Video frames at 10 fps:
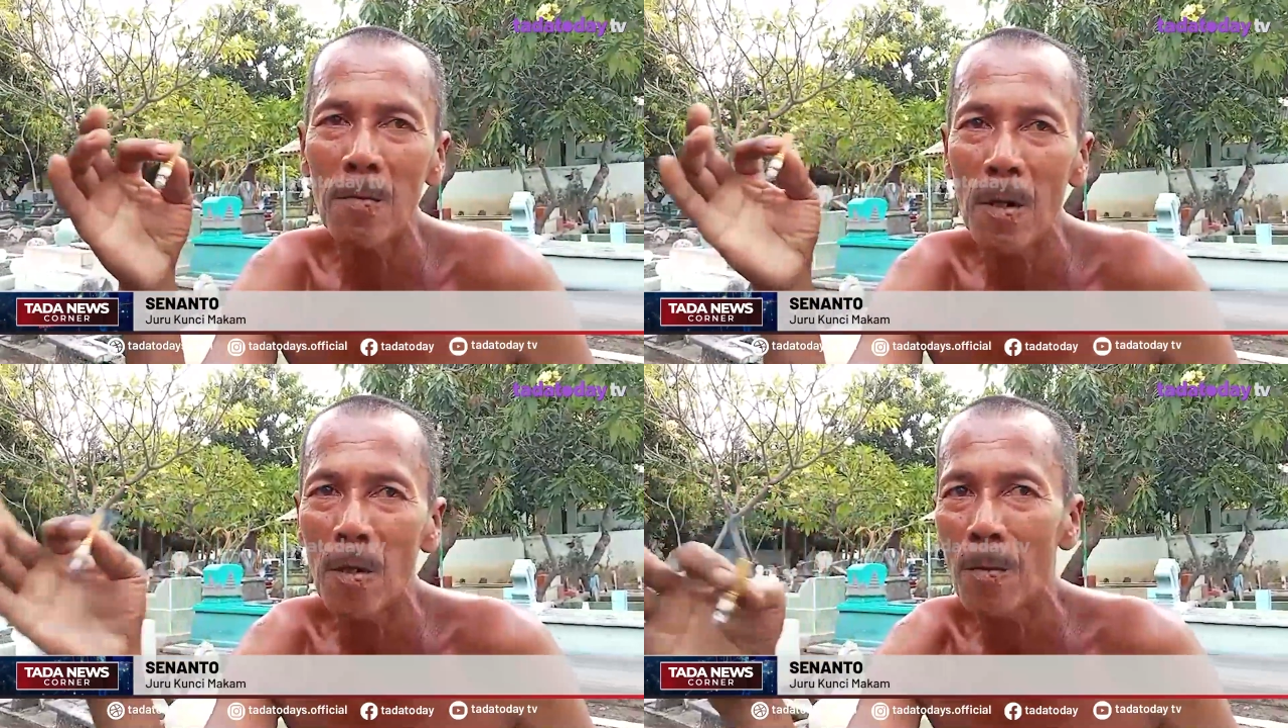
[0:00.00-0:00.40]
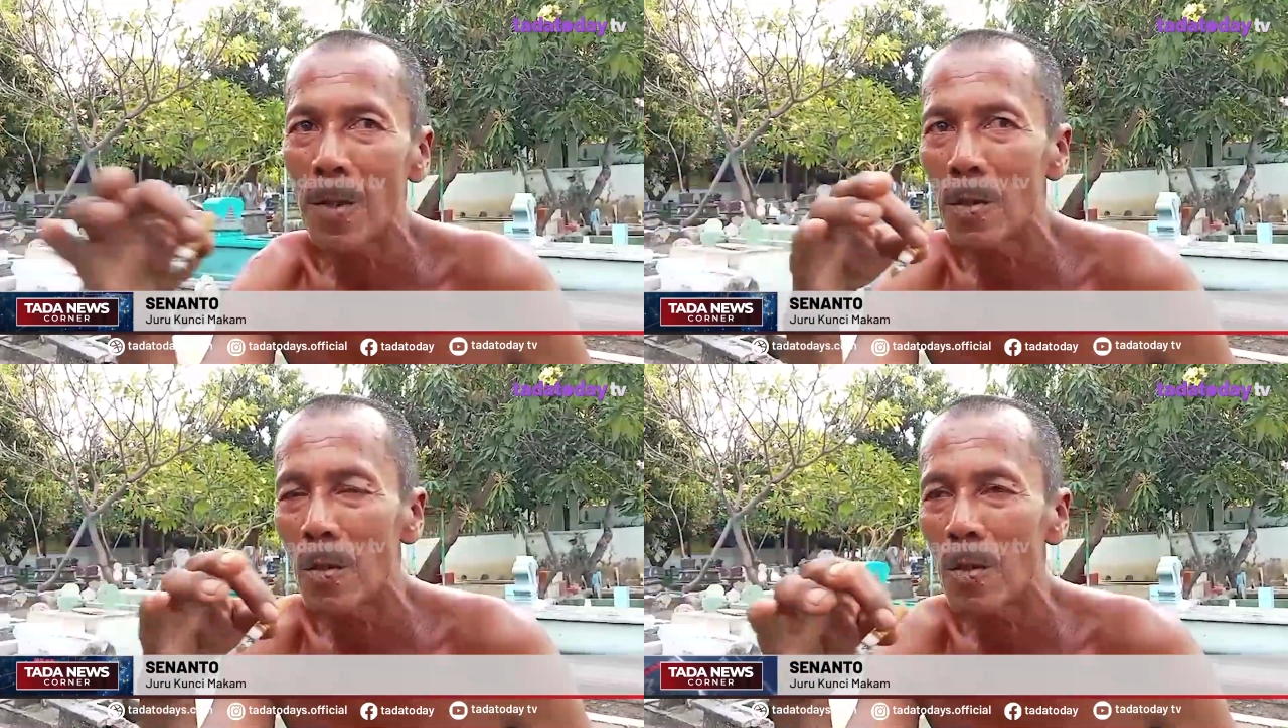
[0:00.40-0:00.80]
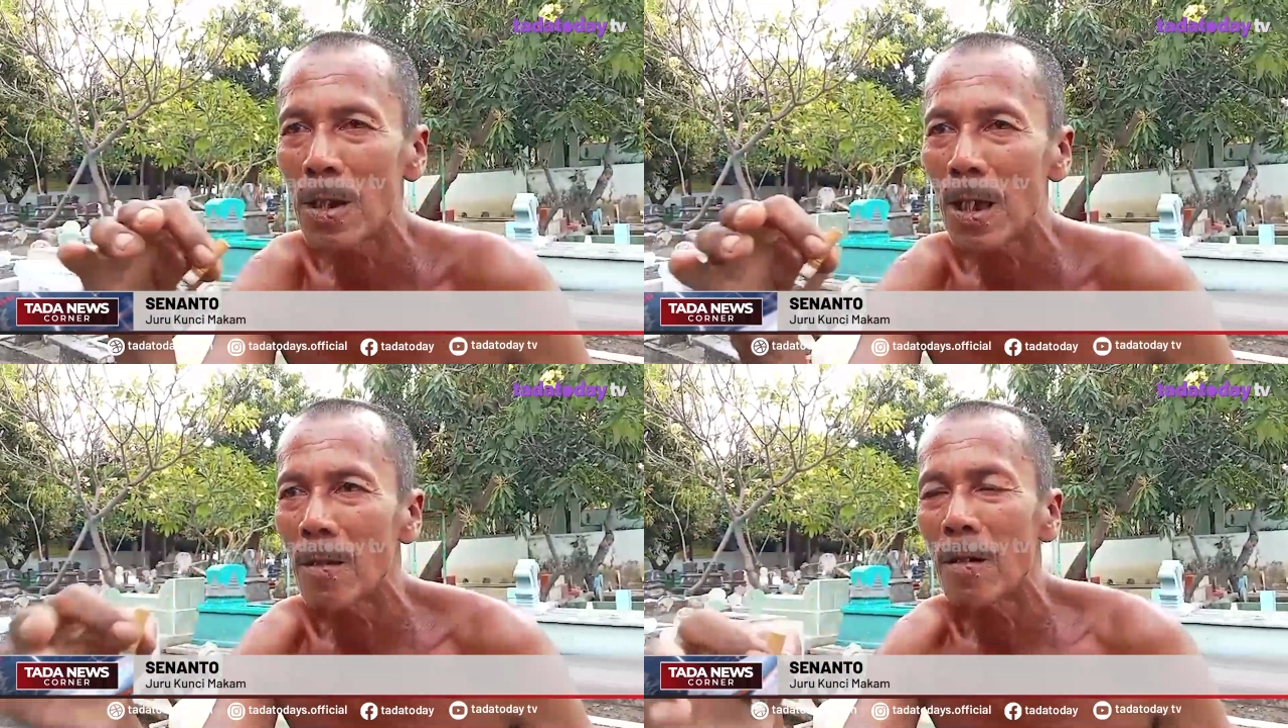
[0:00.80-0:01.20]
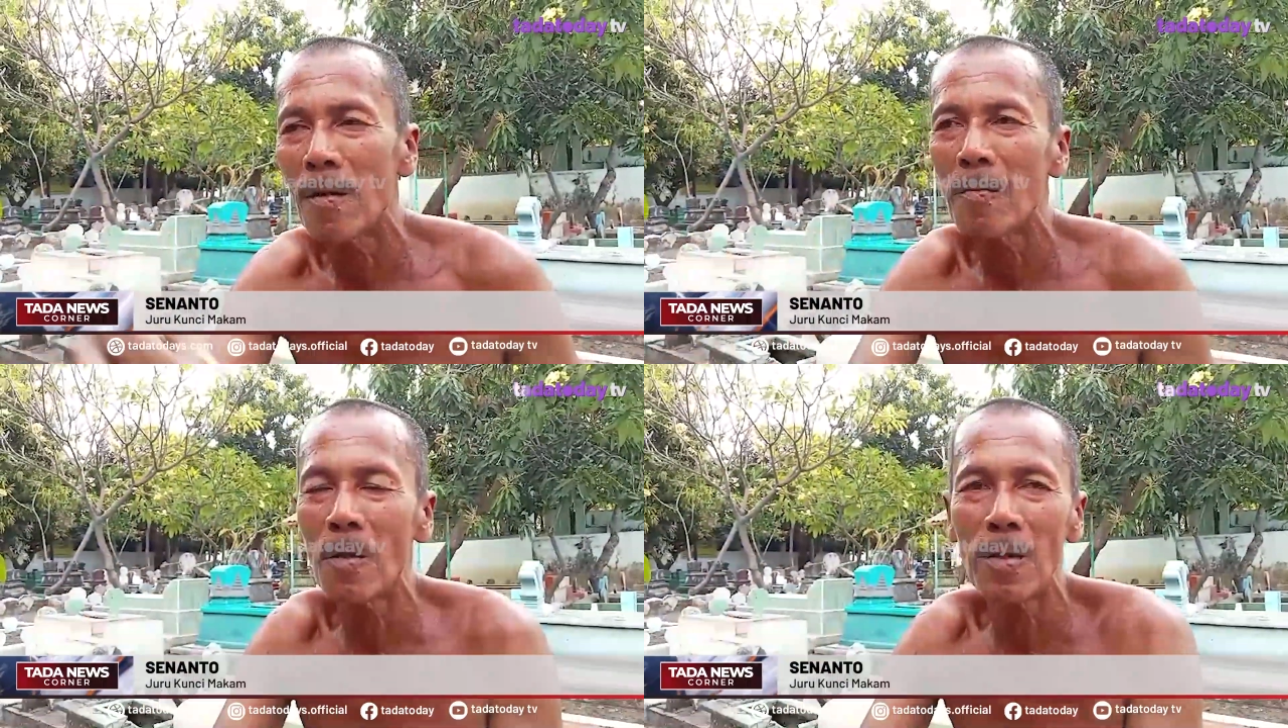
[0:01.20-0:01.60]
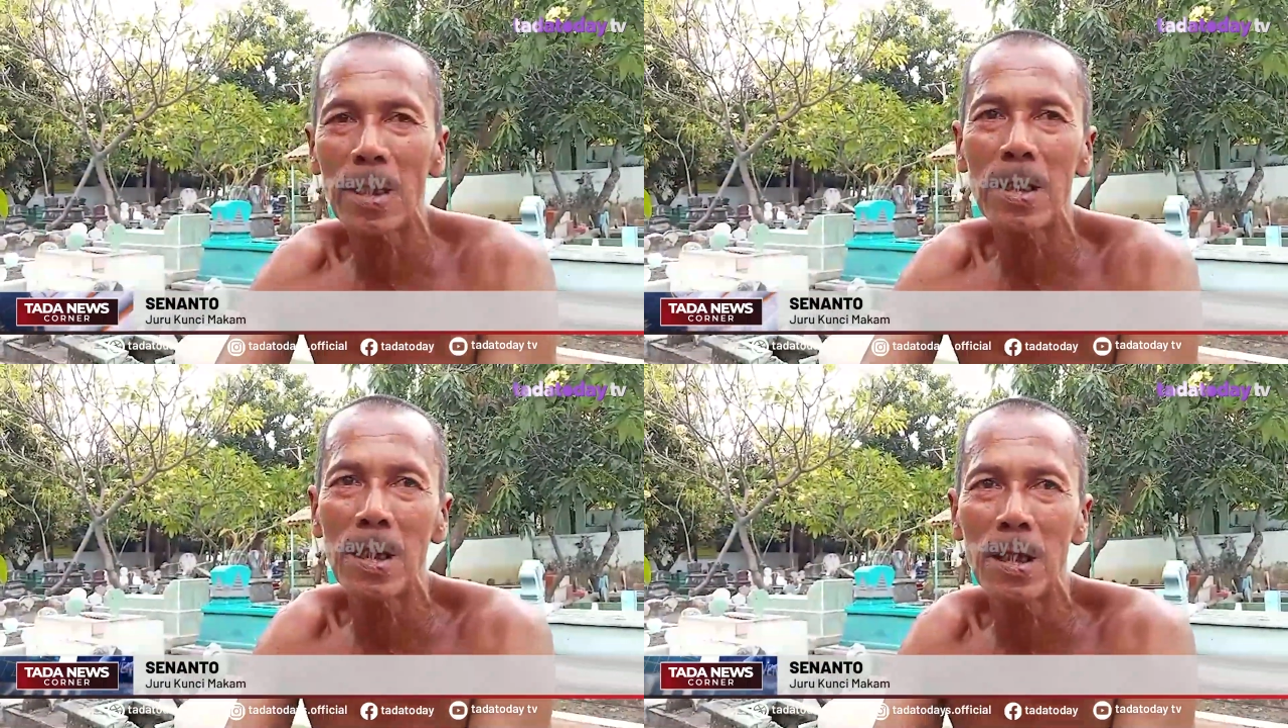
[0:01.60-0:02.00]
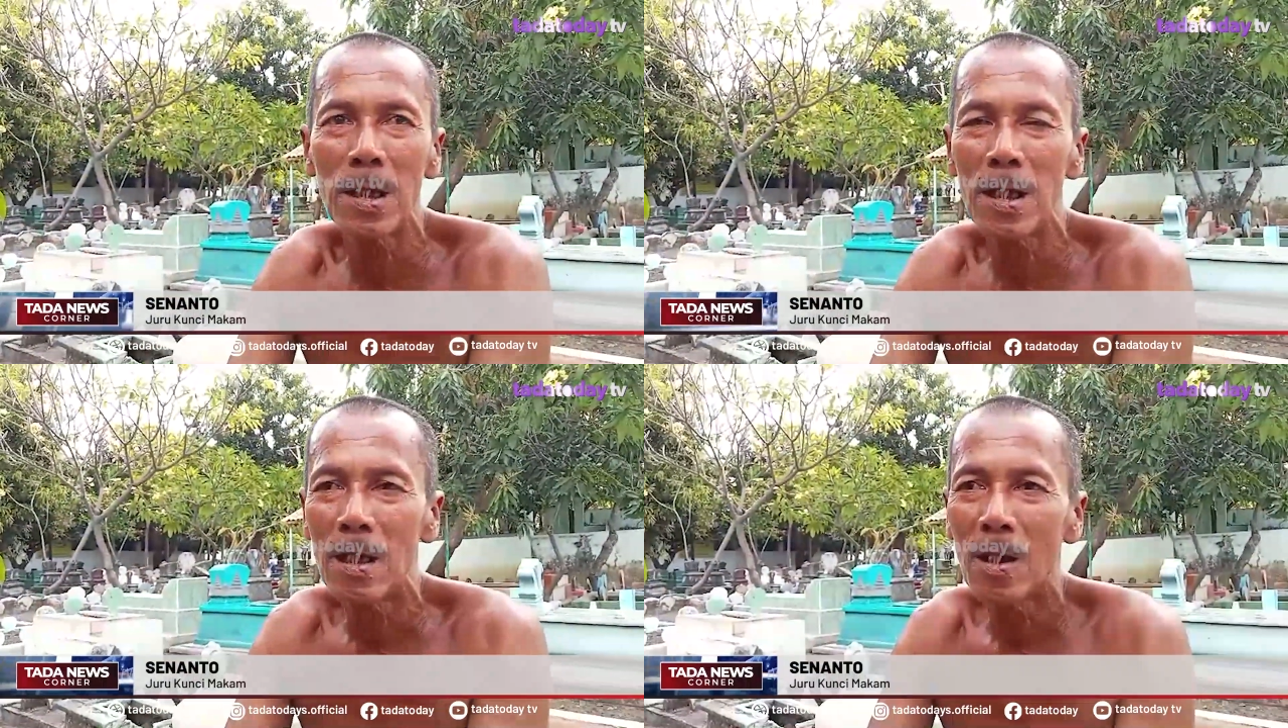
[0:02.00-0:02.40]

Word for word: mau ngopi dulu ya, mau uji.